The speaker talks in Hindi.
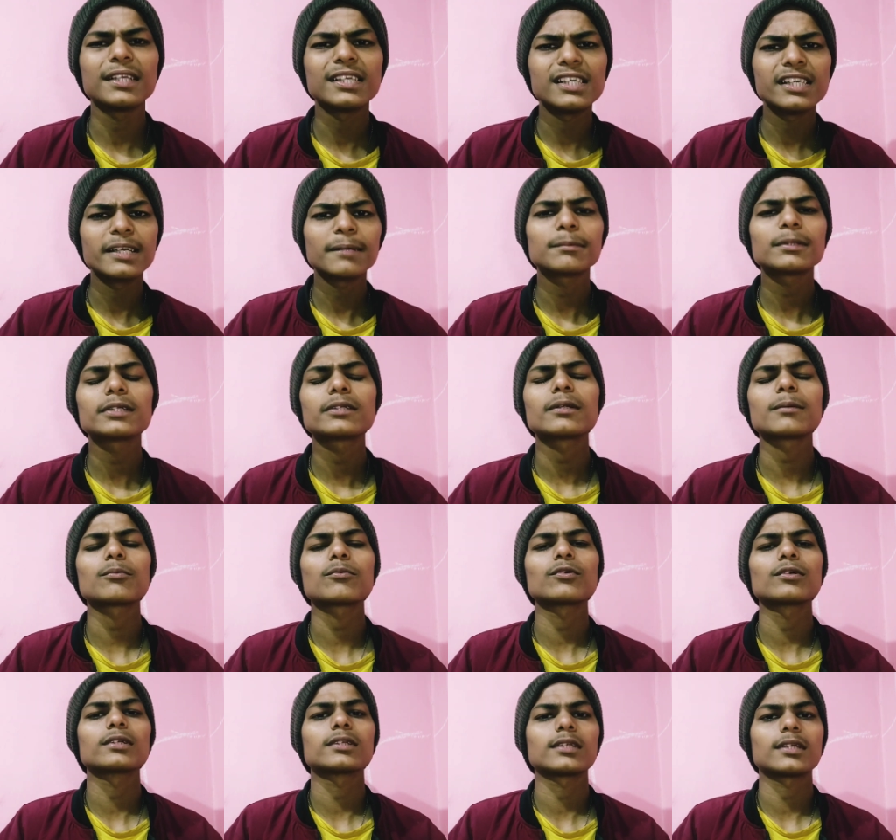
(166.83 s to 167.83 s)
रिलेटिव
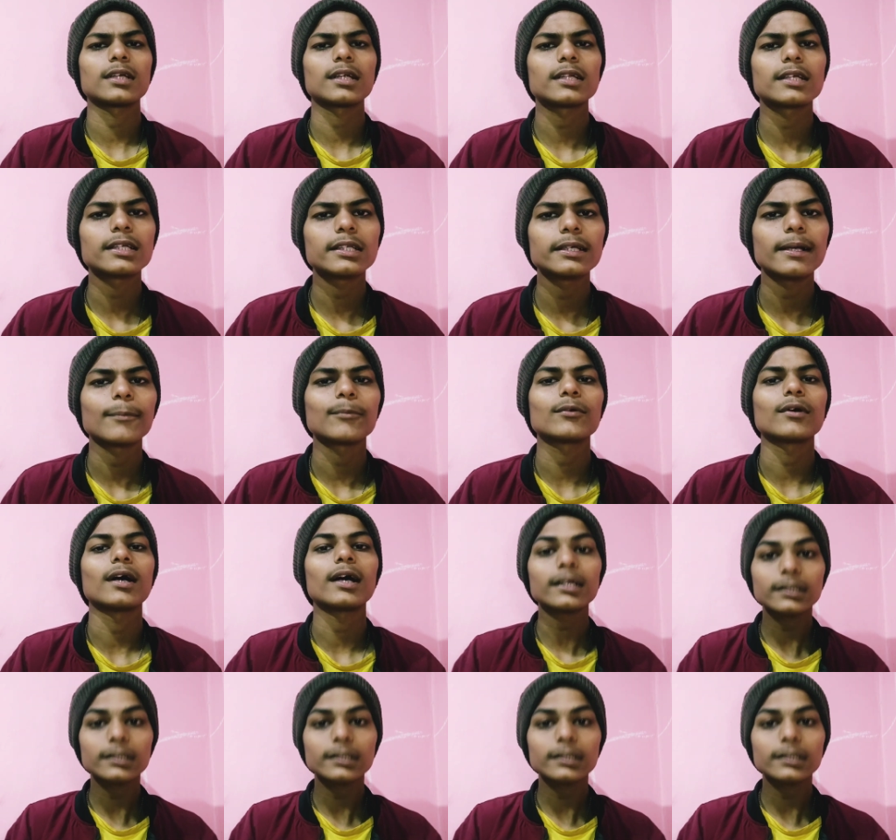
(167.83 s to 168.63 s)
सबको शेयर कीजिए आपको